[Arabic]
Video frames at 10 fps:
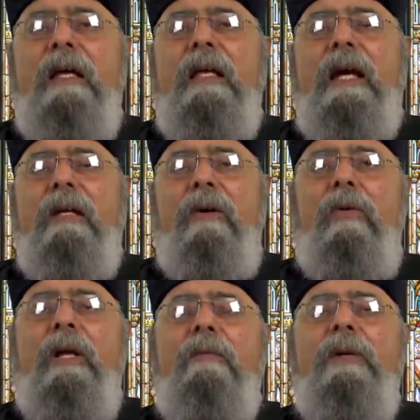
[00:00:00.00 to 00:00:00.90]
يعني
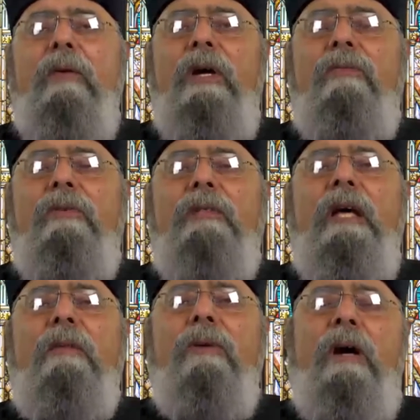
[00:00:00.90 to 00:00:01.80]
هو لما وقف
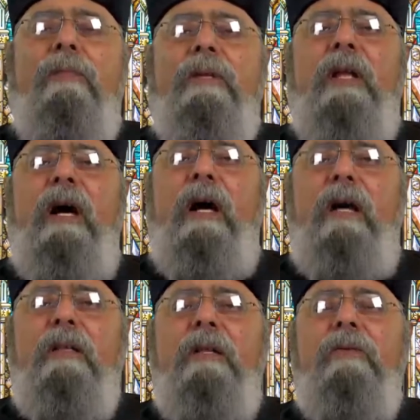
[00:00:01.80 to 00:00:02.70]
قدام قبر
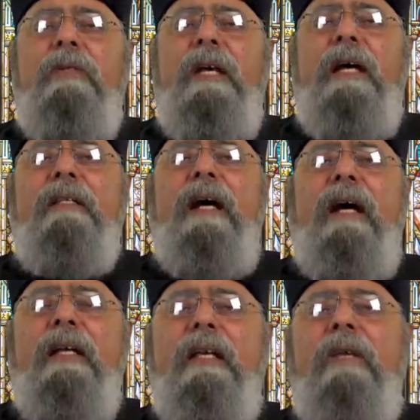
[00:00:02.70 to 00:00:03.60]
لعاذر ونادى
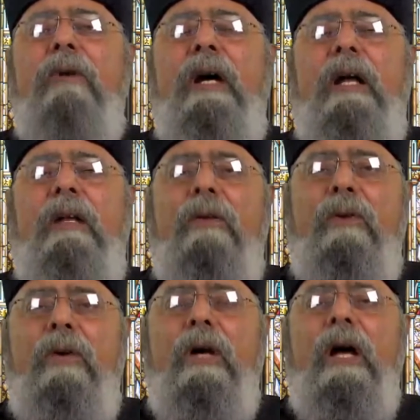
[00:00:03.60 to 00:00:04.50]
عليه وقال
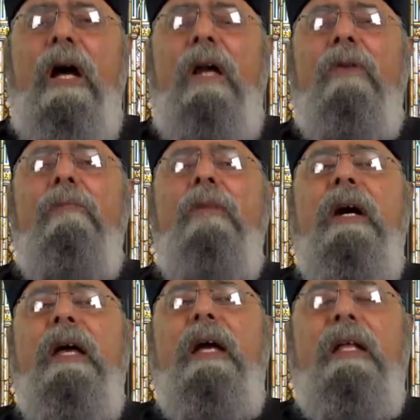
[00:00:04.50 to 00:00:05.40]
له هلم
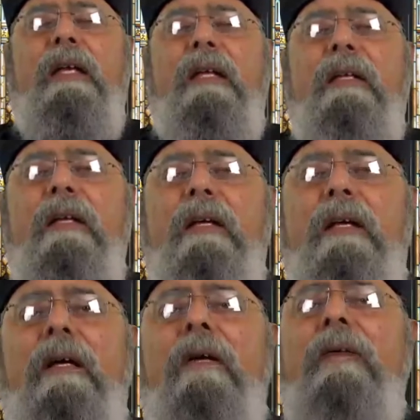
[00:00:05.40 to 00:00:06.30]
خارجا
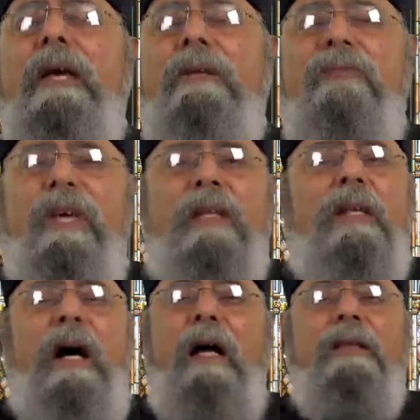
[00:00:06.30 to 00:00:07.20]
كان فين
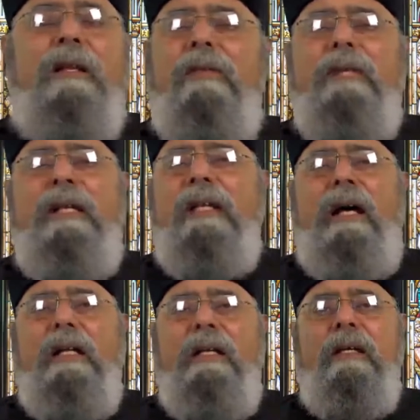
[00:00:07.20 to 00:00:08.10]
لعاذر اللي بينادي
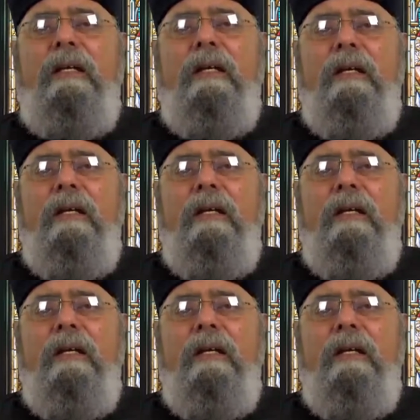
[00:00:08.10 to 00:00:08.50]
عليه